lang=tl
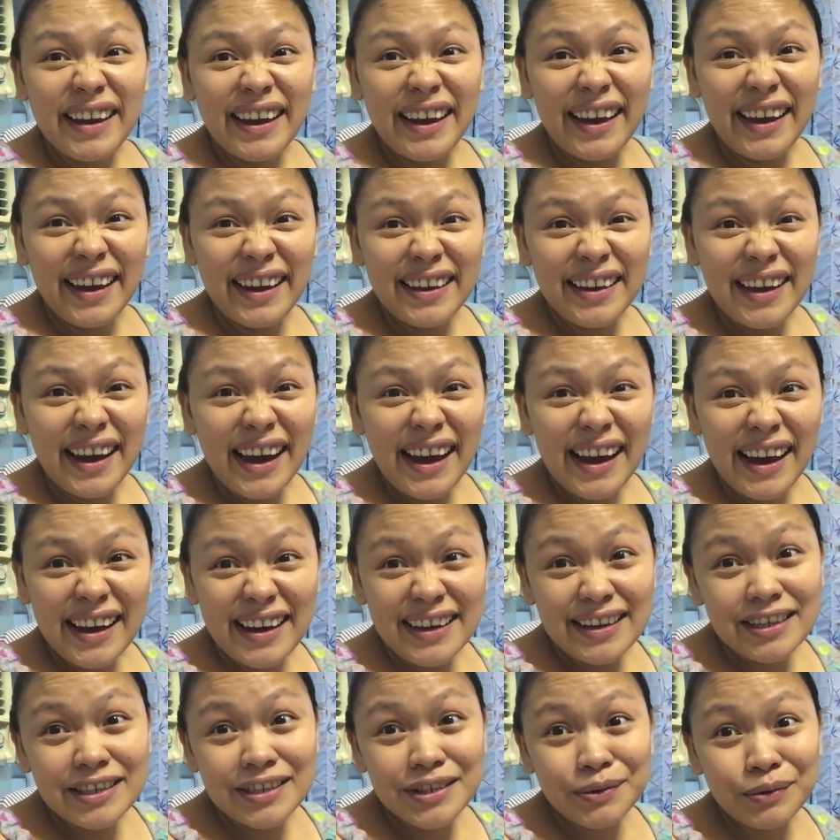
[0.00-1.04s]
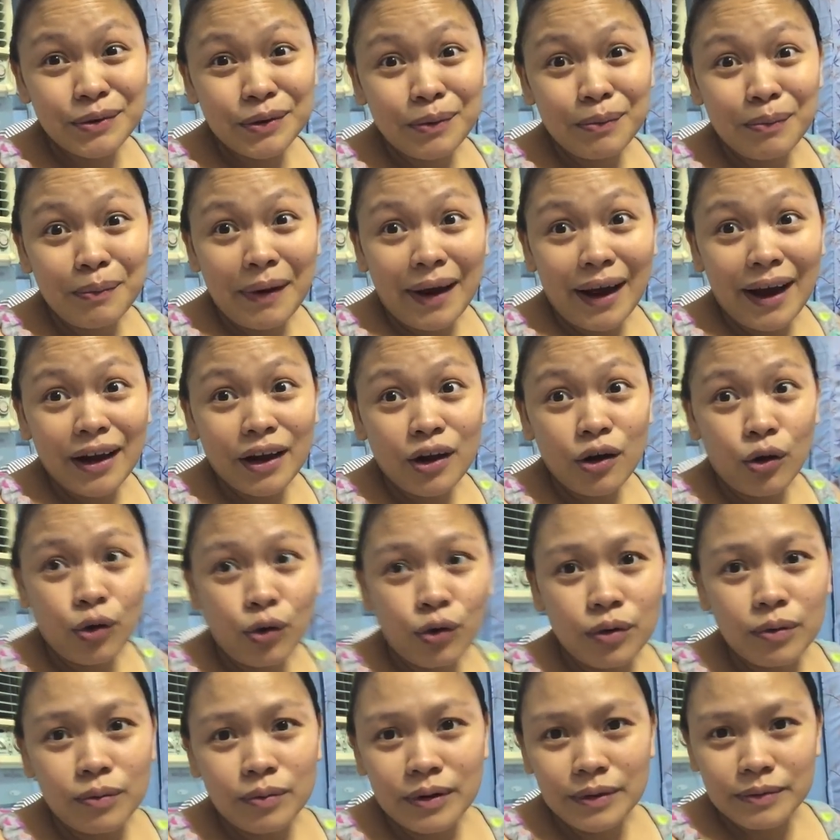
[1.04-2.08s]
Hey guys, we're back
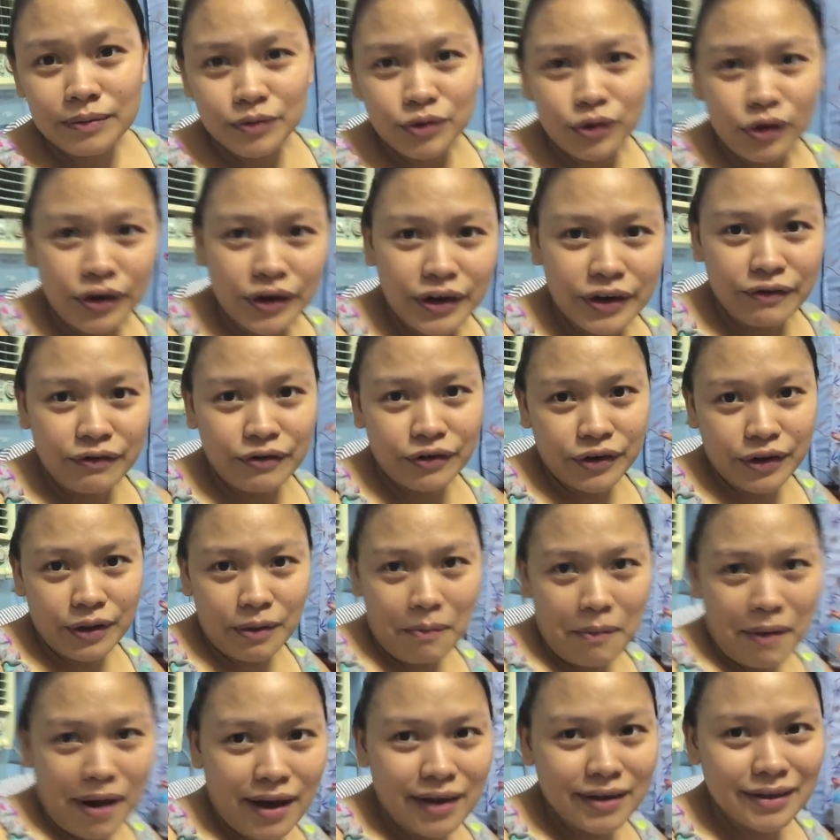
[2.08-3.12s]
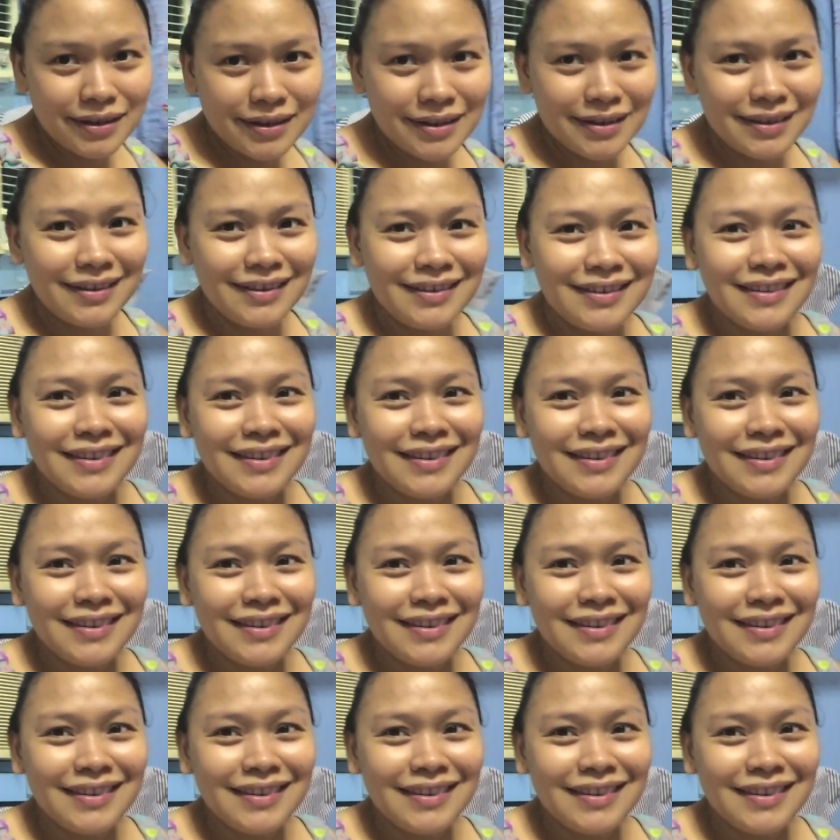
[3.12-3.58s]
home. I'm sorry for the mess.